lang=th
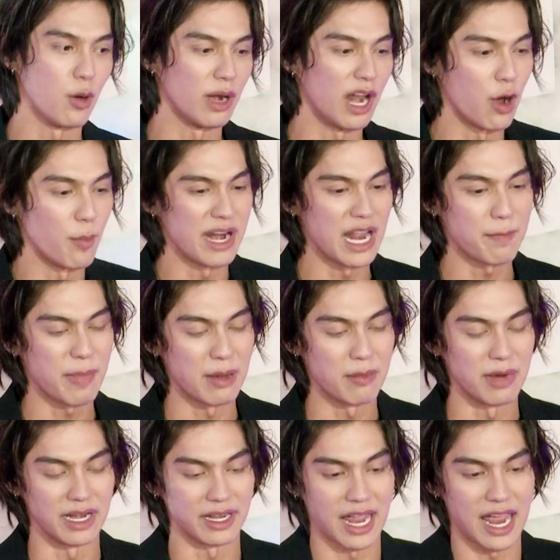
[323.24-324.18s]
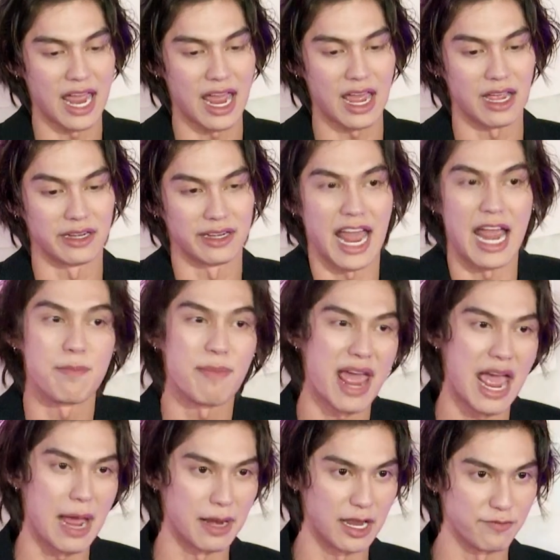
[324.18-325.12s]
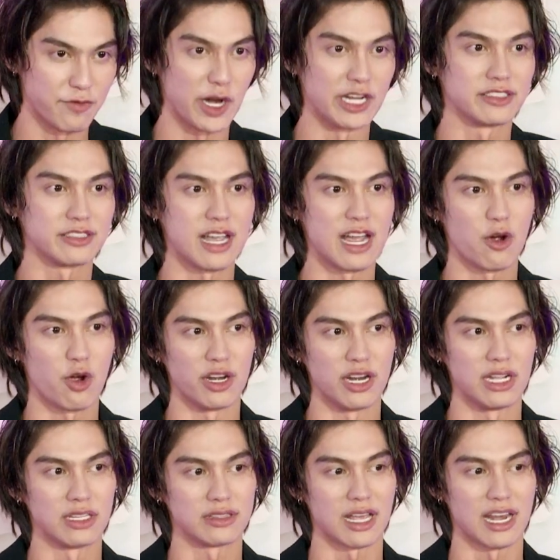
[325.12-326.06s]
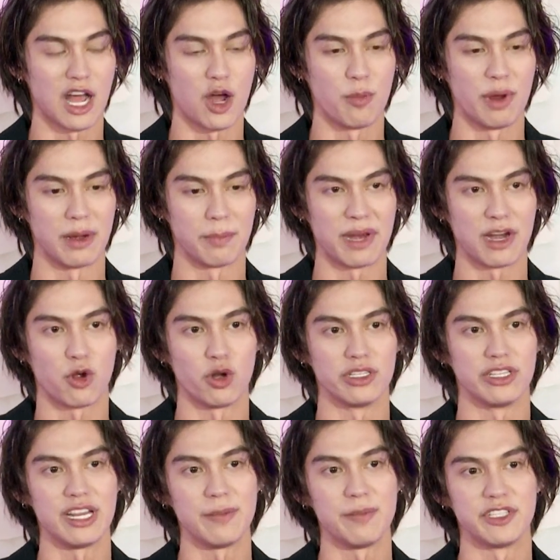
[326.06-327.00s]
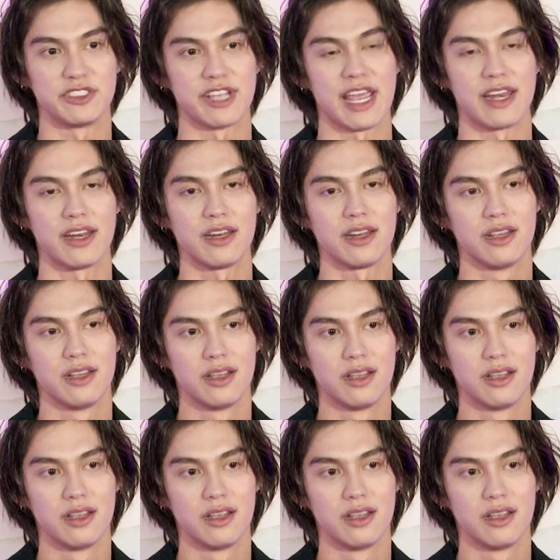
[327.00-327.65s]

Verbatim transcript: เราไม่ได้เป็นเหมือนแค่นายแบบหรือฟรเนเซอร์คนหนึ่งแต่เราเหมือนเป็นคนที่พรีเซนต์